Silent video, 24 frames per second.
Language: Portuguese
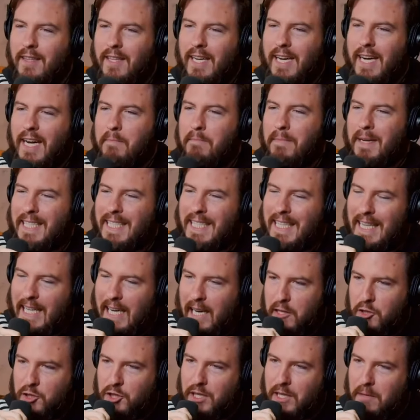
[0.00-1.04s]
tem a
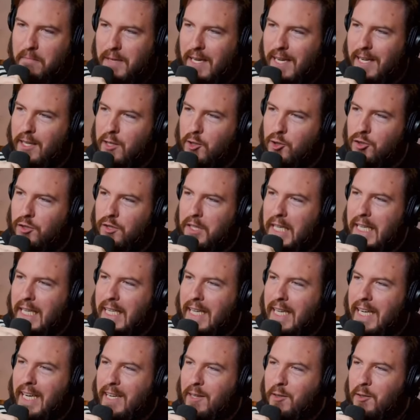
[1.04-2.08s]
capacidade de amar quem te
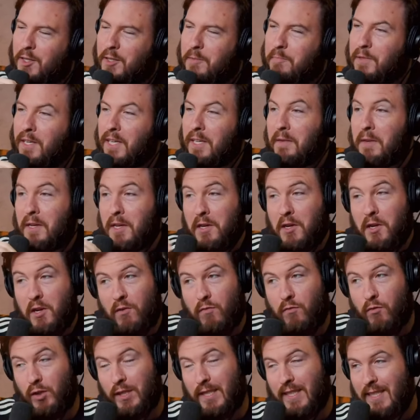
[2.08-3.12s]
odeia, cara, hoje? Porque
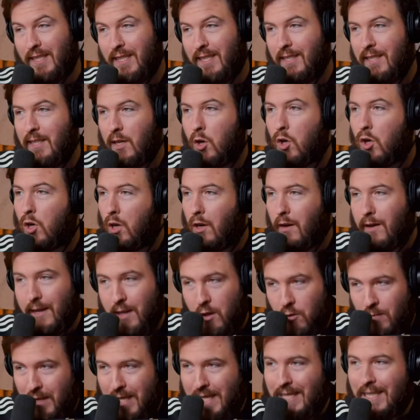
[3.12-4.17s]
você se coloca
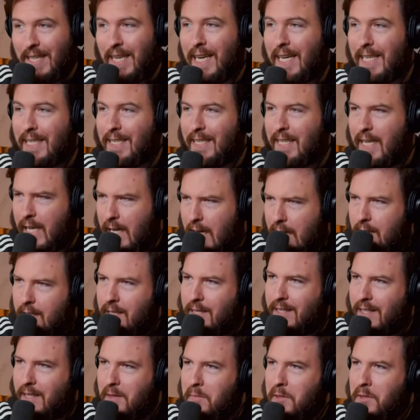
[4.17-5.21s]
numas
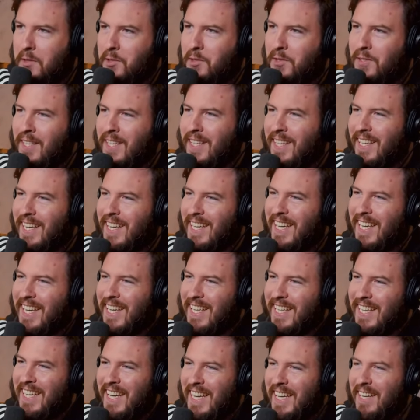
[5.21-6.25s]
enrascadas, uhum. né, bicho?
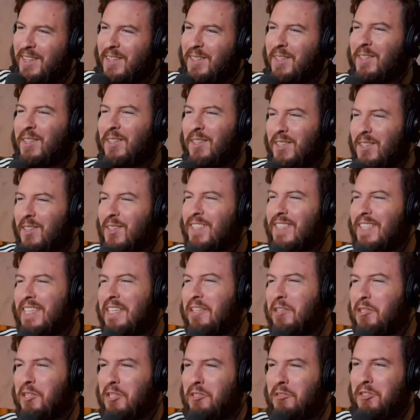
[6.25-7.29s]
Ah, no, fora, no, no
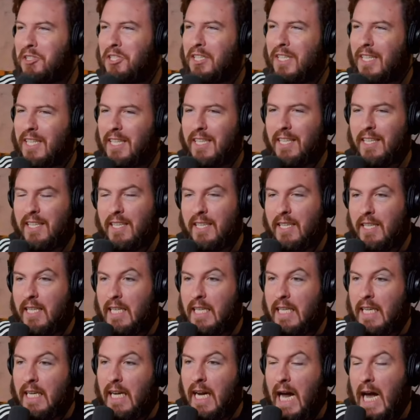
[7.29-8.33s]
sentido de que
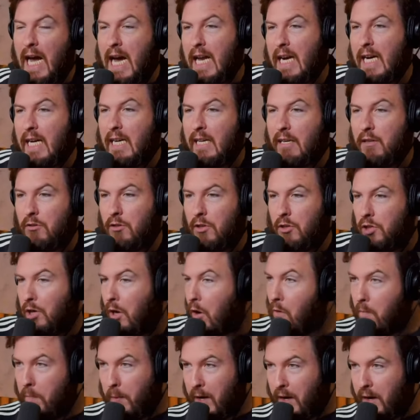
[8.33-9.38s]
cara, eu, eu te
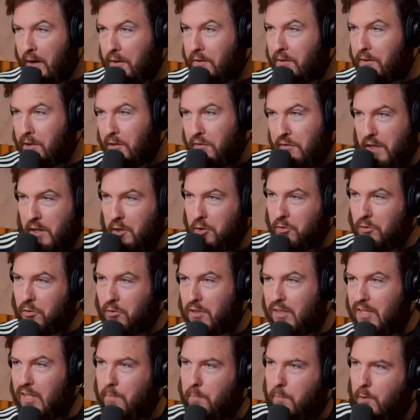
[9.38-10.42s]
acompanho e eu vejo tudo
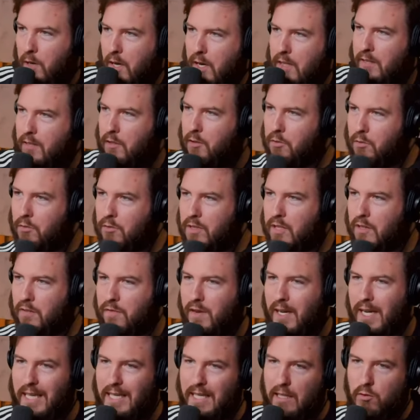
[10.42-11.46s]
que você posta e tudo que você
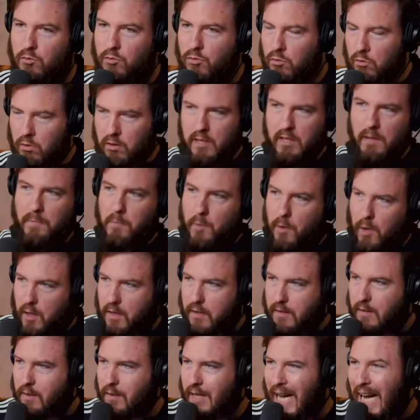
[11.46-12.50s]
fala, e tudo que você
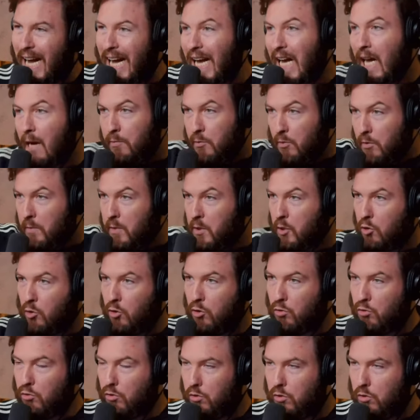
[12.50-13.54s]
posta, absolutamente
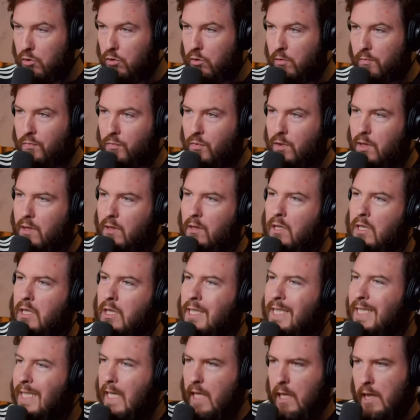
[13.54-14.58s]
tudo,
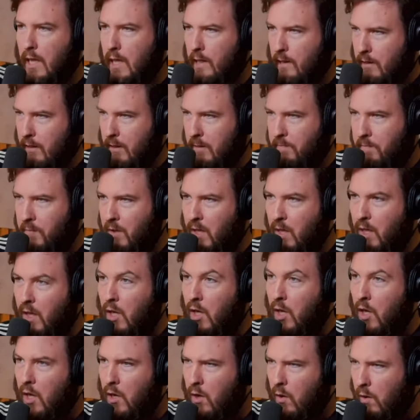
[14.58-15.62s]
gera treta.
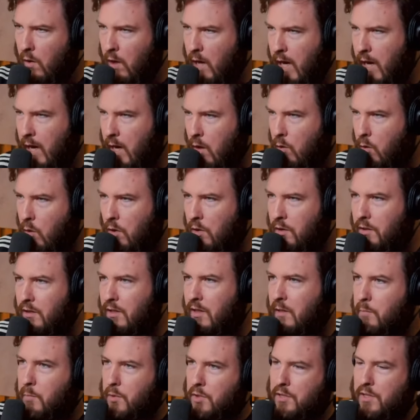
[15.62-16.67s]
Eu
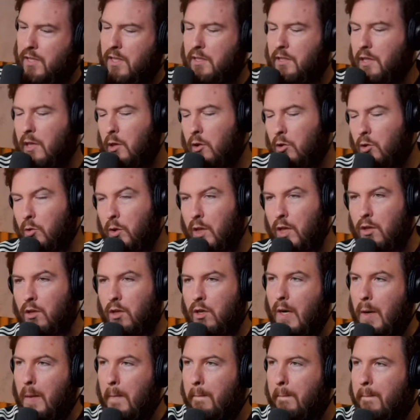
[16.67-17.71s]
ontem postei assim no Twitter,
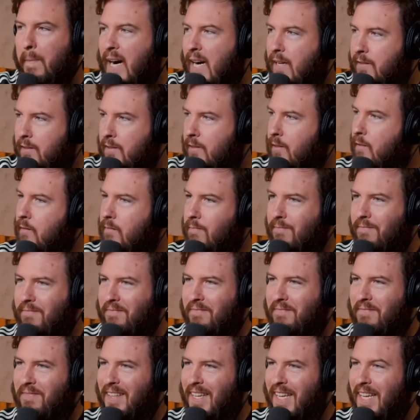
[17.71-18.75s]
ó, paz.
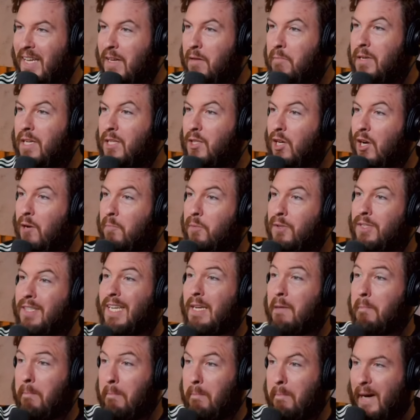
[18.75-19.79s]
Bicho, eu
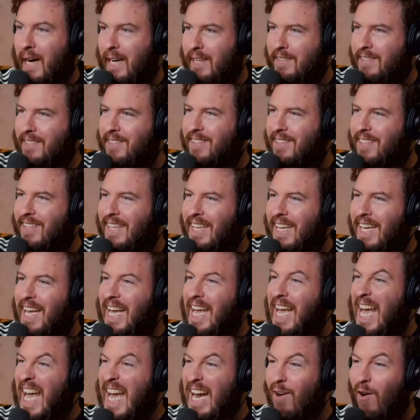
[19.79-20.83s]
postei paz. Acabou.
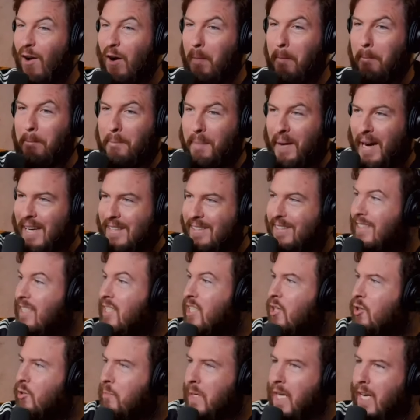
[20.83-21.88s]
Paz
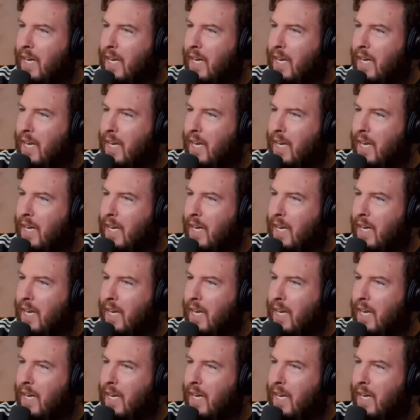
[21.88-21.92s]
gerou